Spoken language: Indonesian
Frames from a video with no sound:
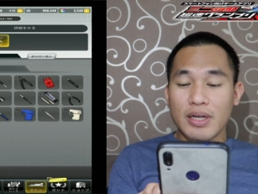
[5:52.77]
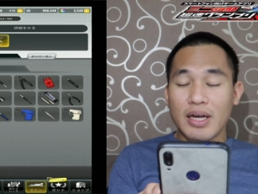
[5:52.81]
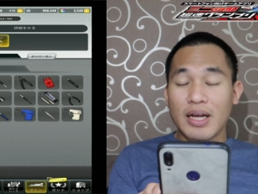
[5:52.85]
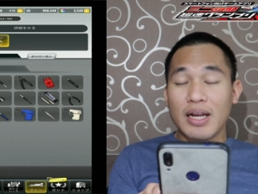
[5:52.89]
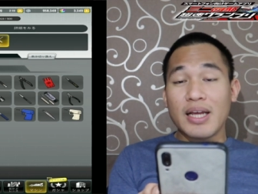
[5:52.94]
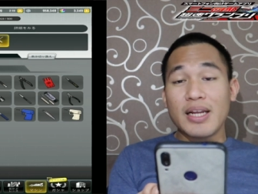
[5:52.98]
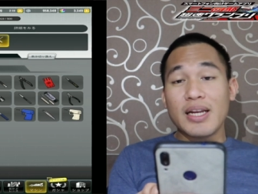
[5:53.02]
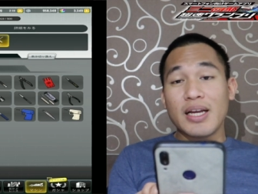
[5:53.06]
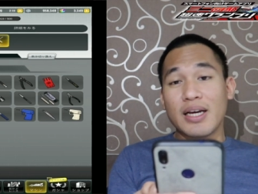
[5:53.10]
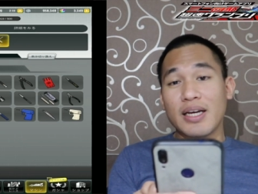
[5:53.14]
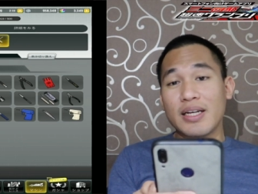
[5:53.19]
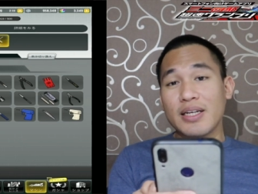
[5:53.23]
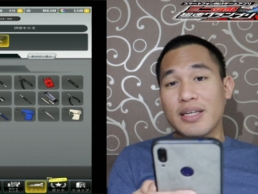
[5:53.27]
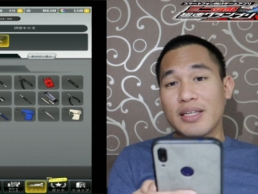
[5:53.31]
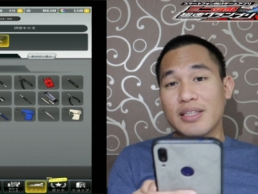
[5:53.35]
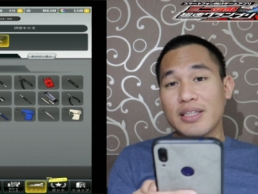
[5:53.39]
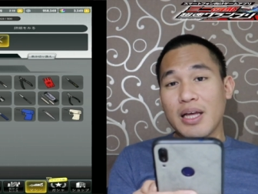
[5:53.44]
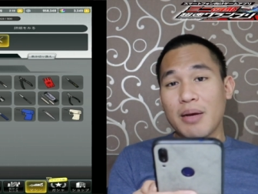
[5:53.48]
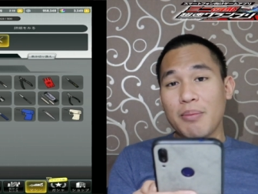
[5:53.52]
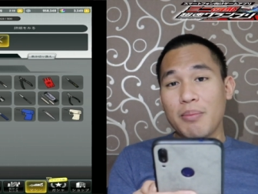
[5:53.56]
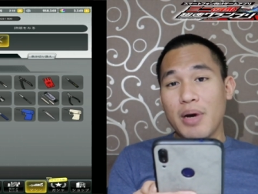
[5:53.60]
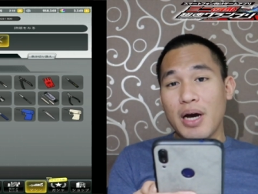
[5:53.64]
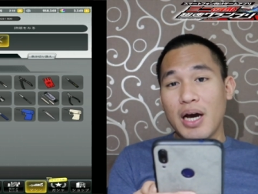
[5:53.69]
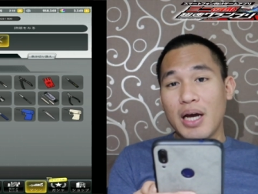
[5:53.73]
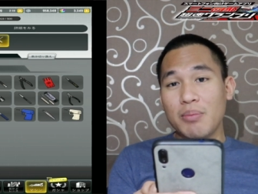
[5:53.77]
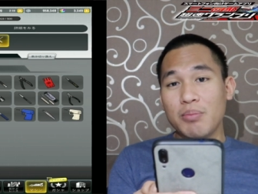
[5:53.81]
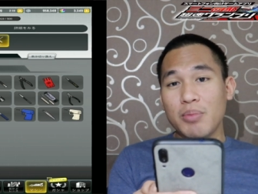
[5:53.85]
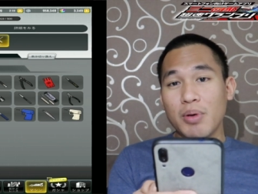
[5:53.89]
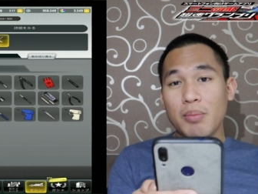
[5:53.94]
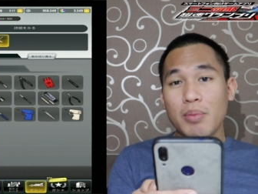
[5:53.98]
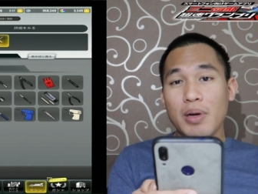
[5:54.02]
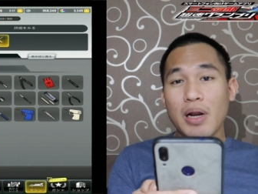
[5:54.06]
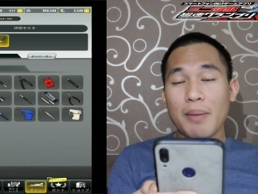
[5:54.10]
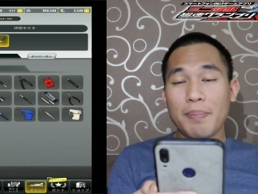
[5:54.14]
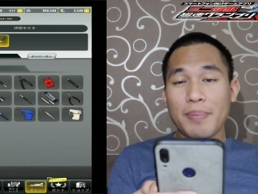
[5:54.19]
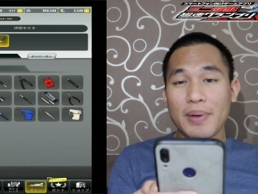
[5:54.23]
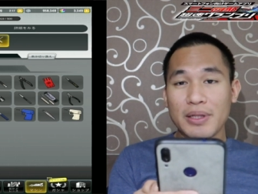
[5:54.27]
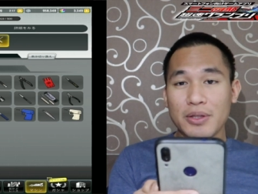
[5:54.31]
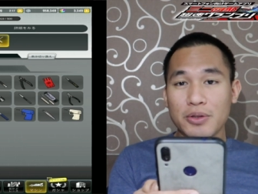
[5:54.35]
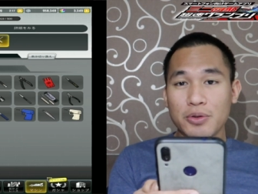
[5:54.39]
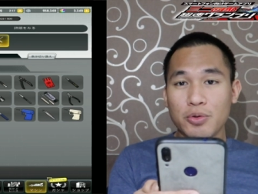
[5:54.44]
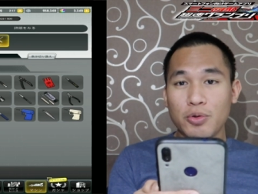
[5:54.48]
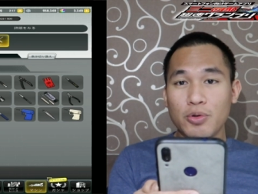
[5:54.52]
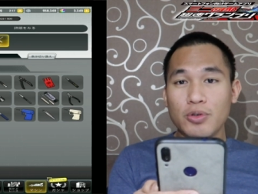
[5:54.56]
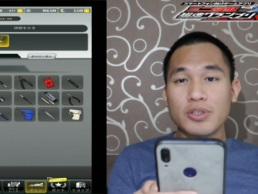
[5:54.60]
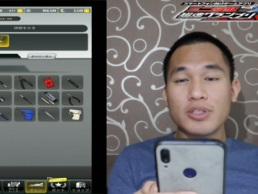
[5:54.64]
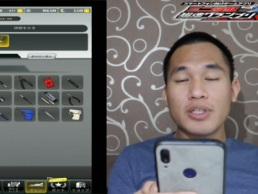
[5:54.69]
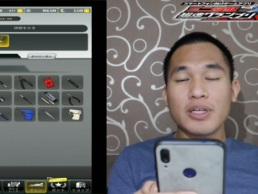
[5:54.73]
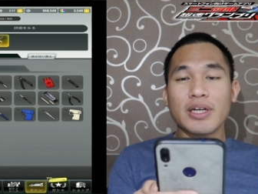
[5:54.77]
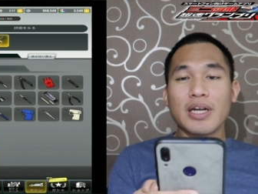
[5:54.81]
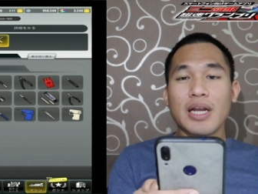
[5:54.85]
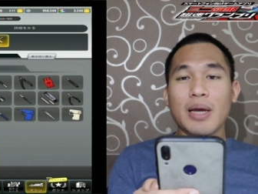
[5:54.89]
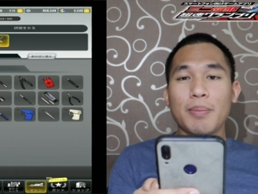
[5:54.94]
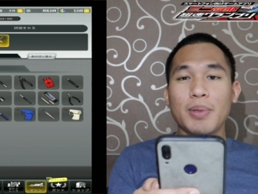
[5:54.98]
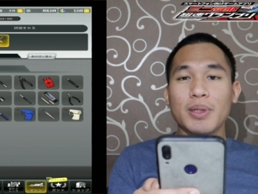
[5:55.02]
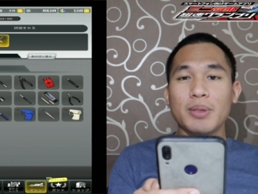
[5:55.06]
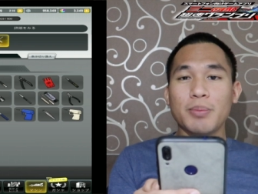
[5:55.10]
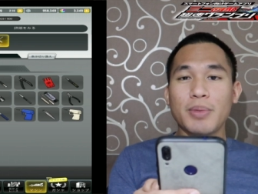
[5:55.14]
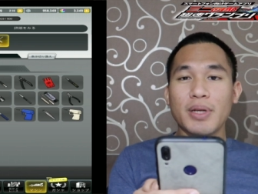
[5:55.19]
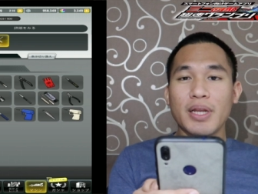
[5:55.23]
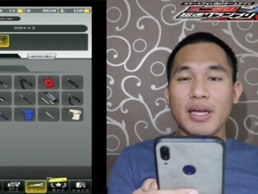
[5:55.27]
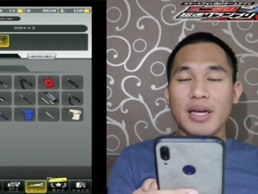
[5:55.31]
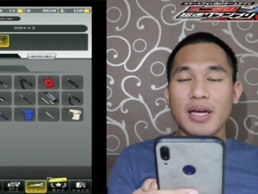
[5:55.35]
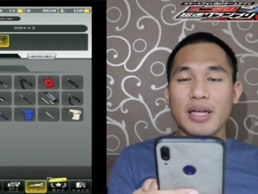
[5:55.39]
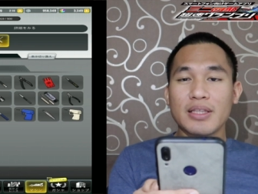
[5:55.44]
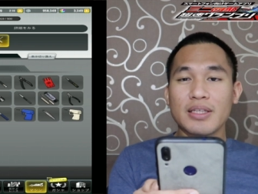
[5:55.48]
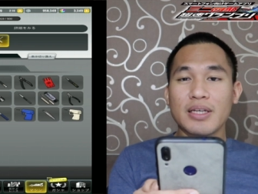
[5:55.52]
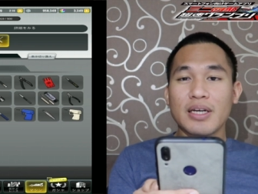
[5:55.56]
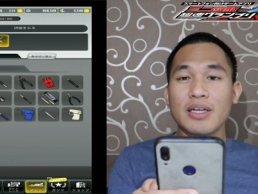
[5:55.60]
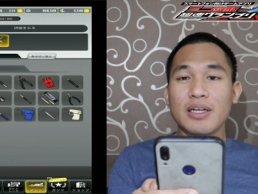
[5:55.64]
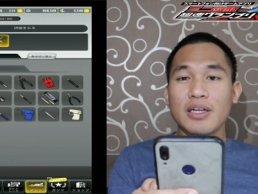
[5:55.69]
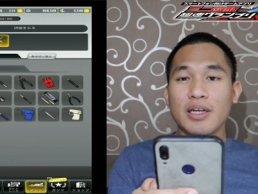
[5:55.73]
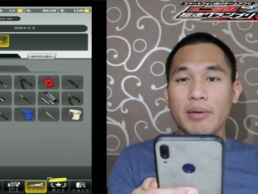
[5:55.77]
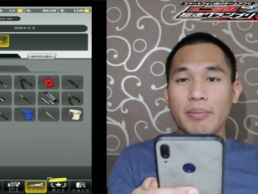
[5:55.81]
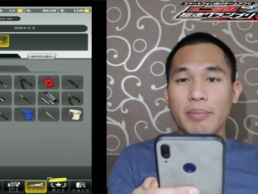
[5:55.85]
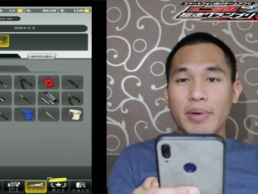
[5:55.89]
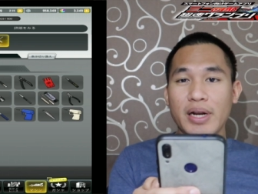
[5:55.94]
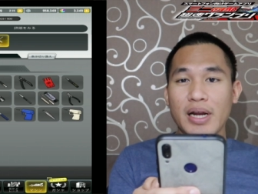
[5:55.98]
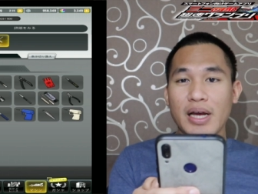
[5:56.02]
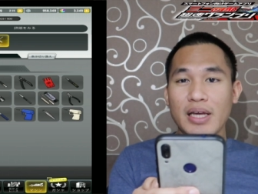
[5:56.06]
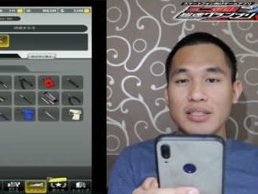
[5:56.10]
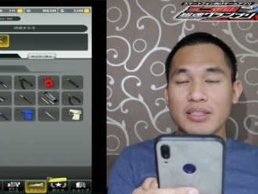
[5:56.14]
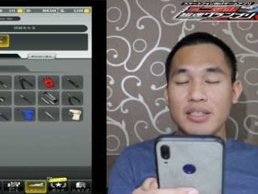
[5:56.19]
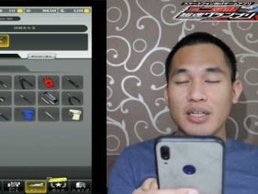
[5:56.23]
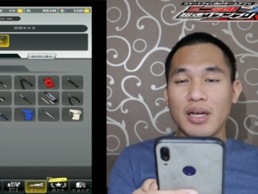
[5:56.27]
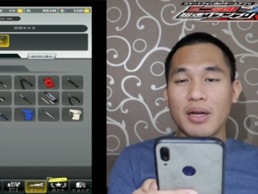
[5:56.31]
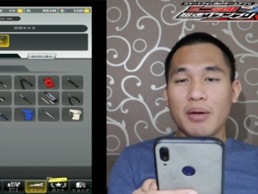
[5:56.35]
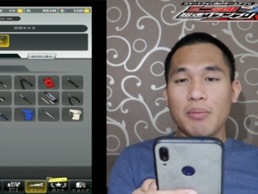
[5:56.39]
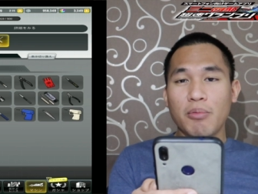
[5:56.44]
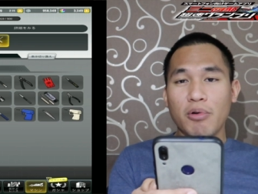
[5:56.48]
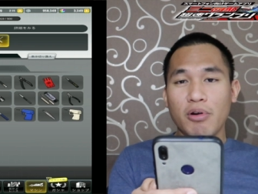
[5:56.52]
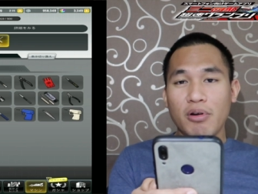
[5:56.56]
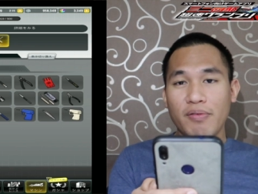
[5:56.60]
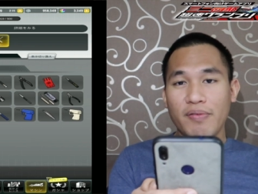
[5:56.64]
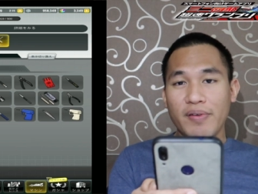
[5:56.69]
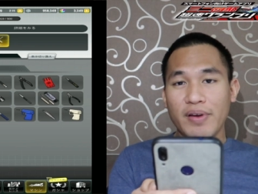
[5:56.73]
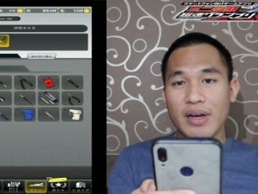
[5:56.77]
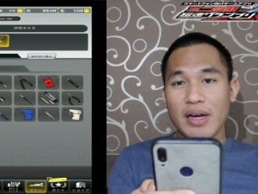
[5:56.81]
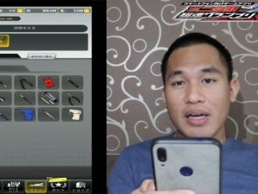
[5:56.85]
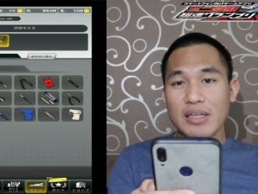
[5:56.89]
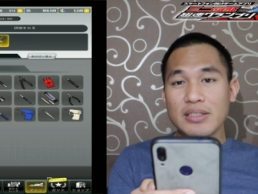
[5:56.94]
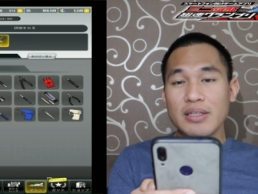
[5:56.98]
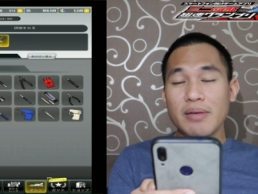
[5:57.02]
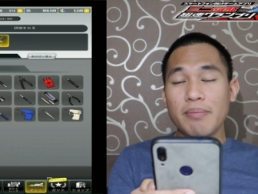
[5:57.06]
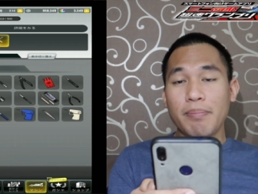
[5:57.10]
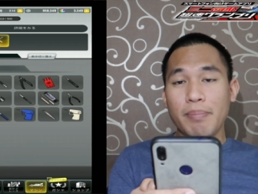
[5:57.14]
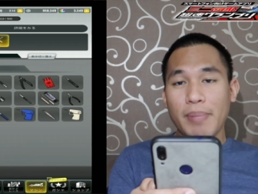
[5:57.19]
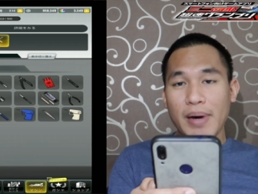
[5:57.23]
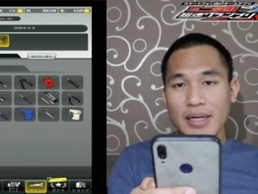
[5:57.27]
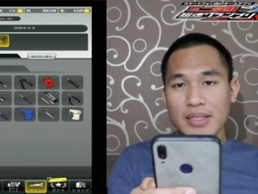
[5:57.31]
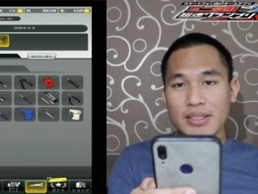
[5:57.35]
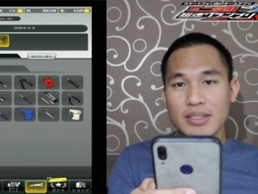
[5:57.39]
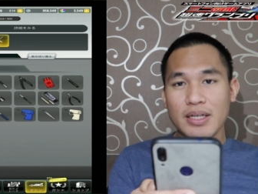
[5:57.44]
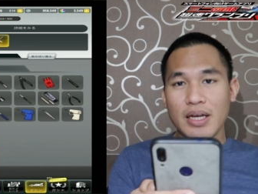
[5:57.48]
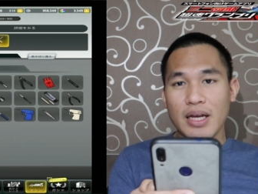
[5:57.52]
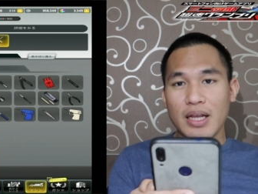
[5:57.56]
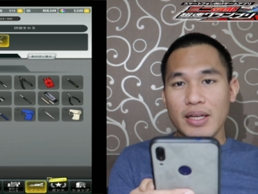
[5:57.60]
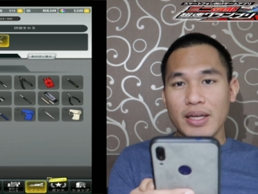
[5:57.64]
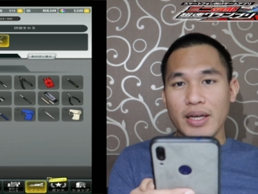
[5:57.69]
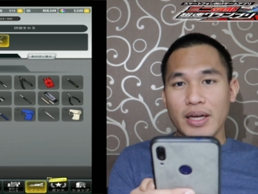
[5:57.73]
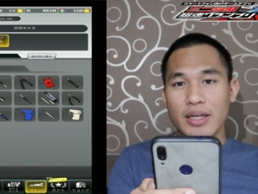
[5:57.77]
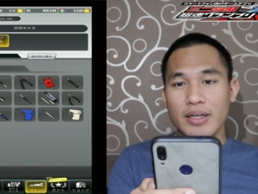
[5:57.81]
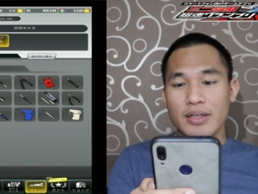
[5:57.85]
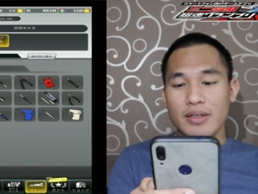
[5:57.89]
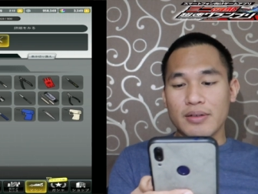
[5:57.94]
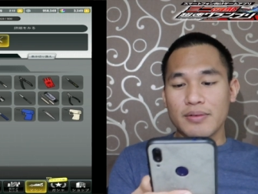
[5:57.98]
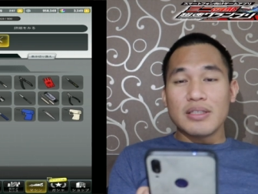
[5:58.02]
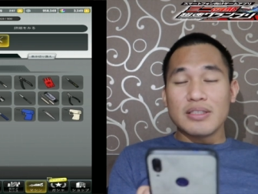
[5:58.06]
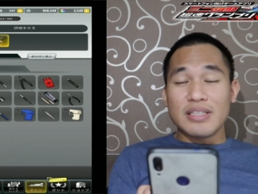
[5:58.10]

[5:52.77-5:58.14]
kalian akan ketambahan beberapa tools yang dapat meningkatkan keberhasilan modifikasi parts kalian.